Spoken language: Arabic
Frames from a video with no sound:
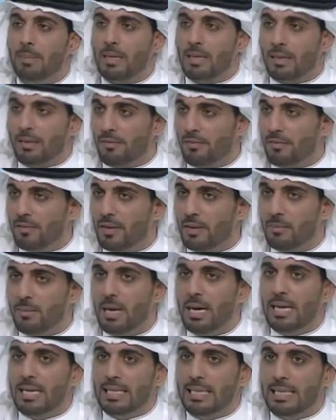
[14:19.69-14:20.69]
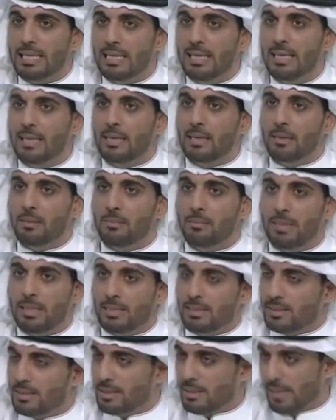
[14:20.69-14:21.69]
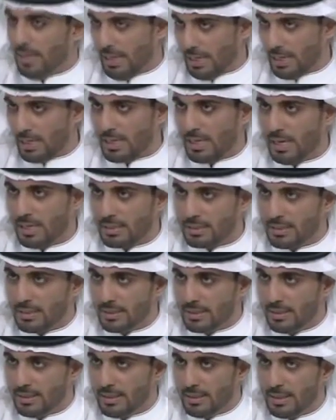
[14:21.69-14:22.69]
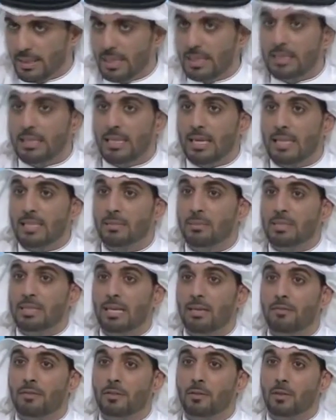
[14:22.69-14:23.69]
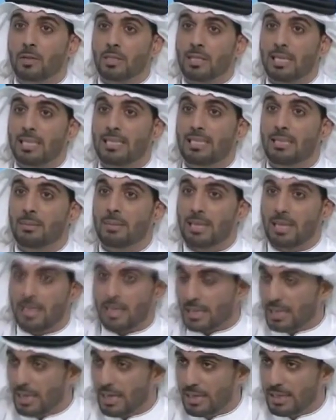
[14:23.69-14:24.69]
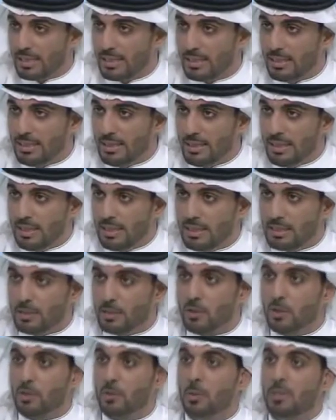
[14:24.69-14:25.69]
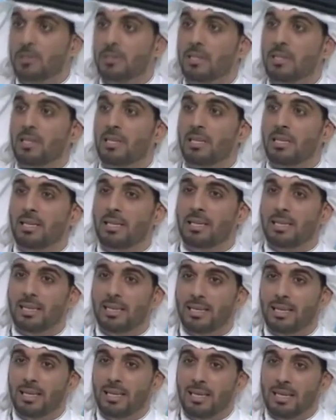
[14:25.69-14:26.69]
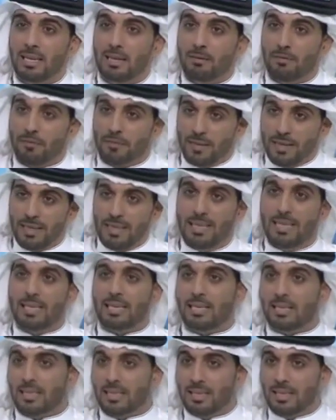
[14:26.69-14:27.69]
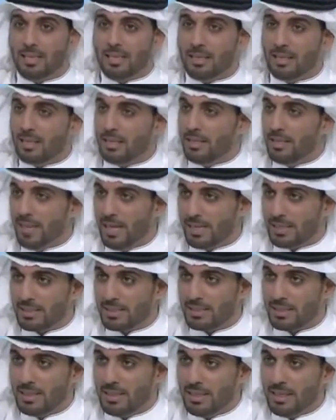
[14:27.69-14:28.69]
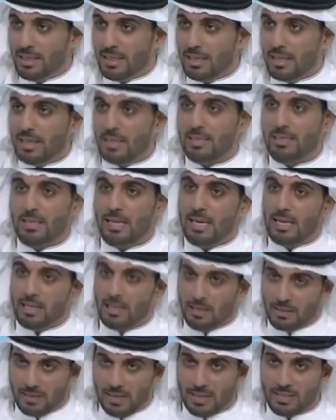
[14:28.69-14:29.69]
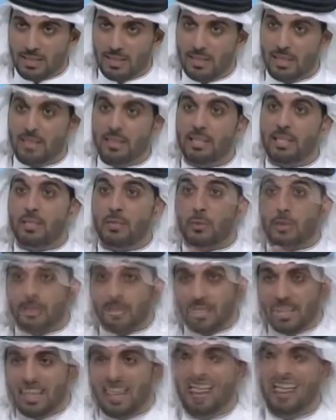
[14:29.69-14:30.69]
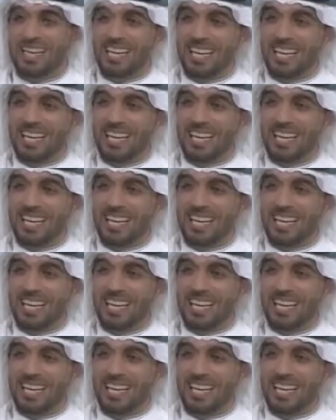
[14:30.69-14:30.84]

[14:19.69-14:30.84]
الخفه ما هي بس حركات انت لازم تعرفي شلون تقدم الحركه هاي انت شلون توصل الفيلينج للناس احساس الاحساس اللي عندك توصله يعني.